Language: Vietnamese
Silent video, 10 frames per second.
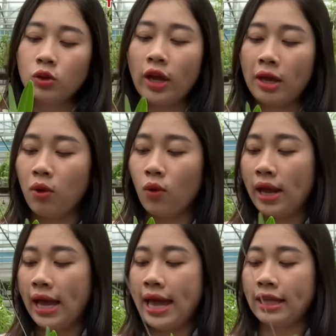Toàn bộ là
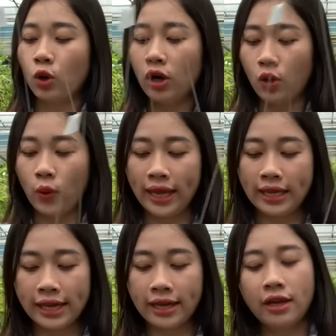hàng thuần khỏe
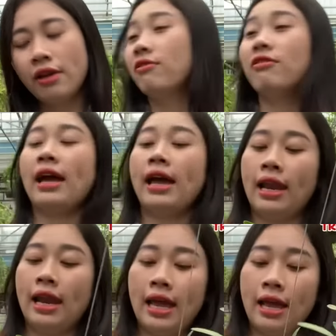nha. Và
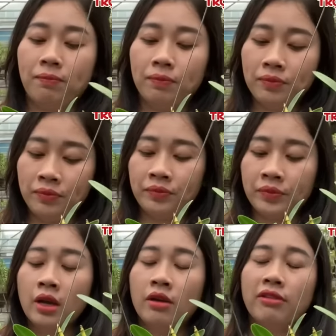là
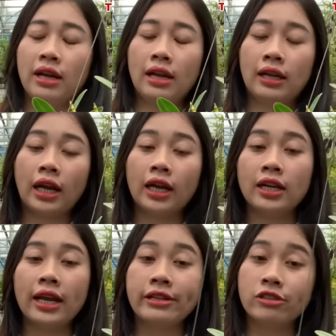và là cây nó
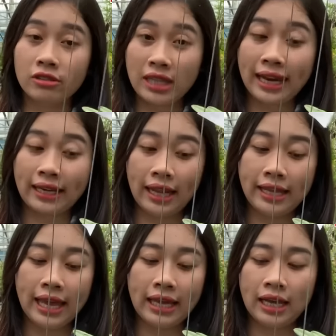đã trưởng thành cả
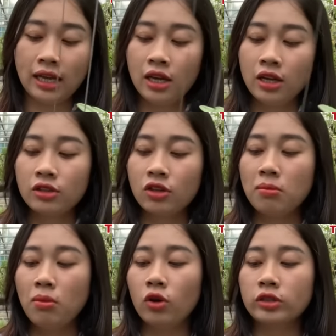nhà ha. Rồi
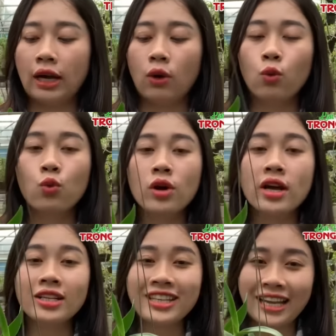một chậu quế
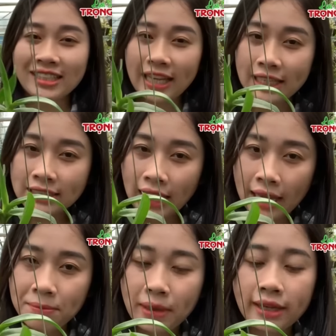trắng tháng
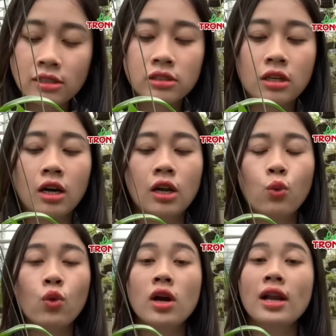tám hay còn được gọi là
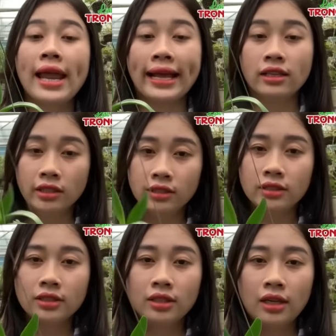quế lan hương.
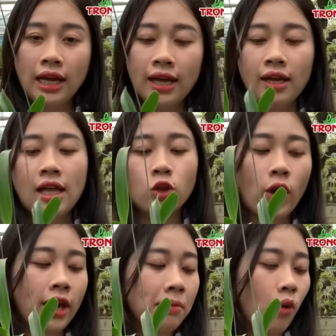Ha,
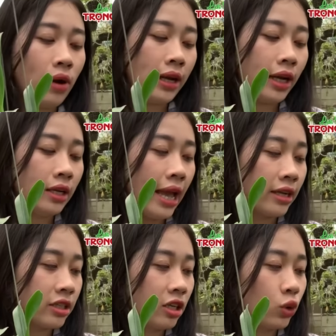toàn bộ là cây hàng
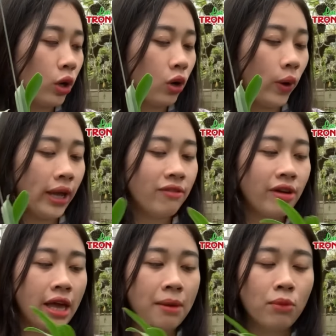rừng thuần khỏe
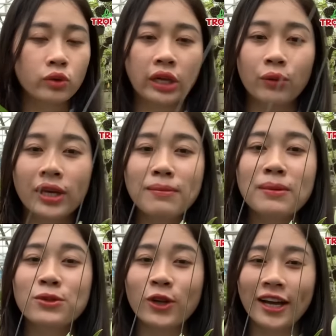và một chậu kim điệp
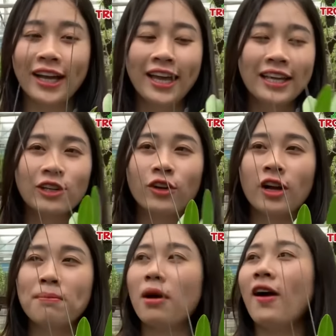xuân. Rồi
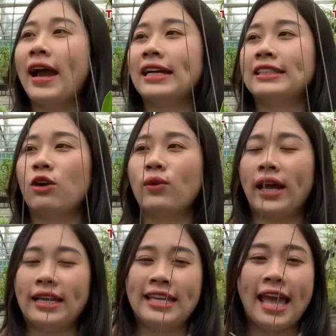combo hai chậu này
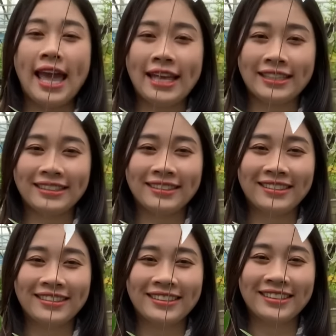giá hai trăm ba mươi
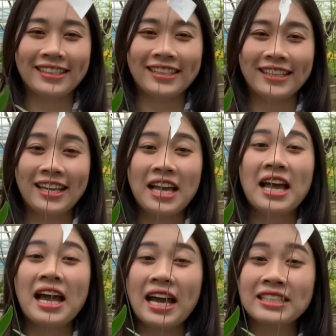ngàn hai chậu.
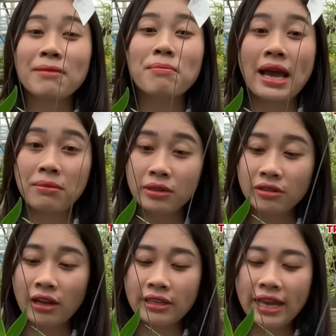hai trăm ba mươi
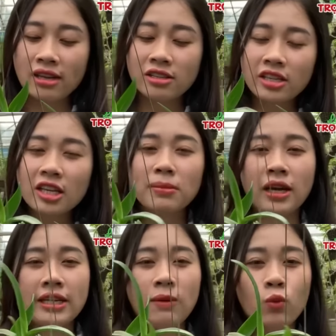cả nhà, riêng mà cái
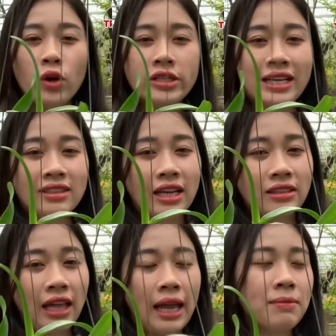dòng quê trắng tháng
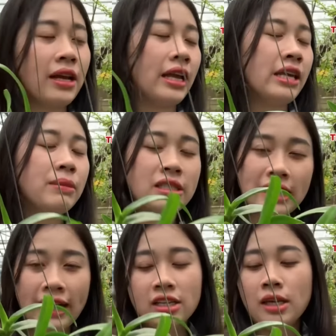tám này cả nhà mình
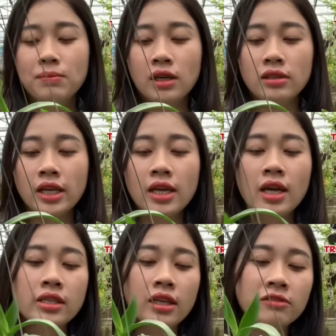trải nghiệm thử đi.
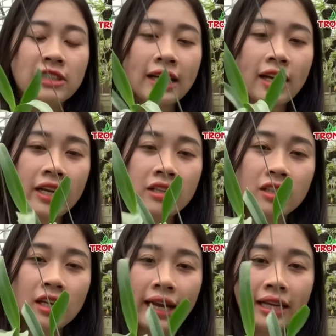Những size cây như
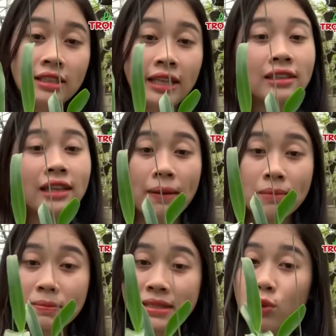thế này thì tháng tám
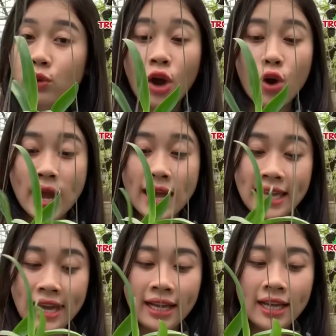năm sau cho hoa
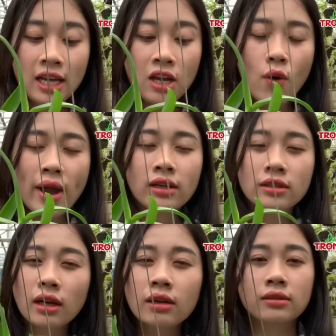nha. Hoa
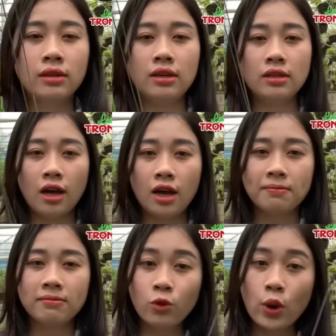cực kỳ thơm,
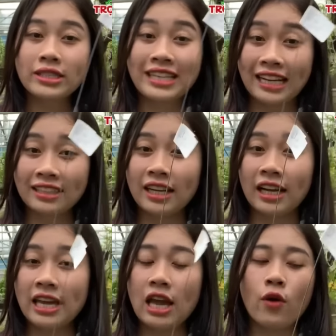quế trắng nha cả
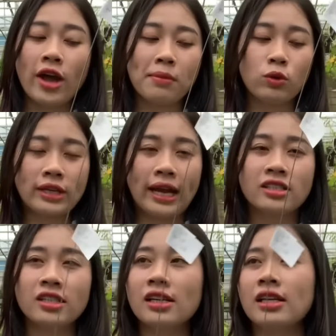nhà, hoa màu trắng
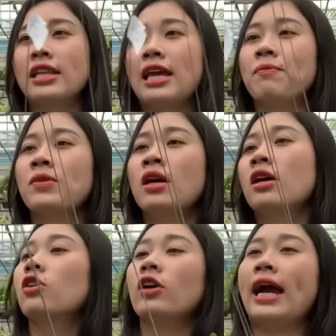rất là đẹp.
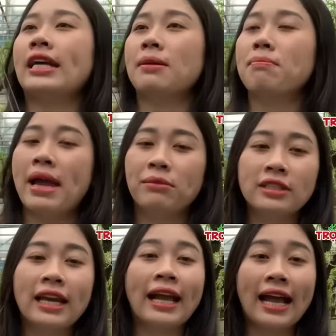Rồi hai trăm ba mươi
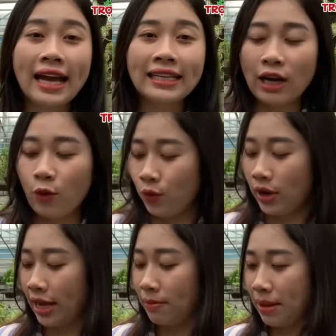ngàn hai chậu,
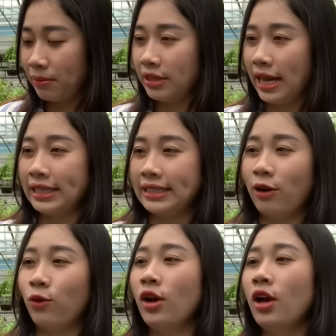hai trăm ba mươi hai
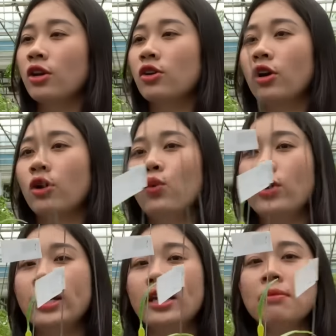chậu. Rồi
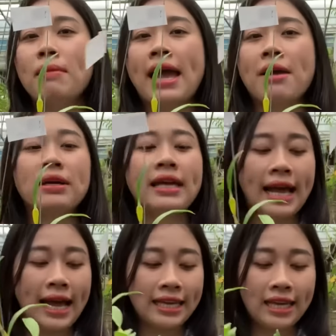Q ba mươi hai.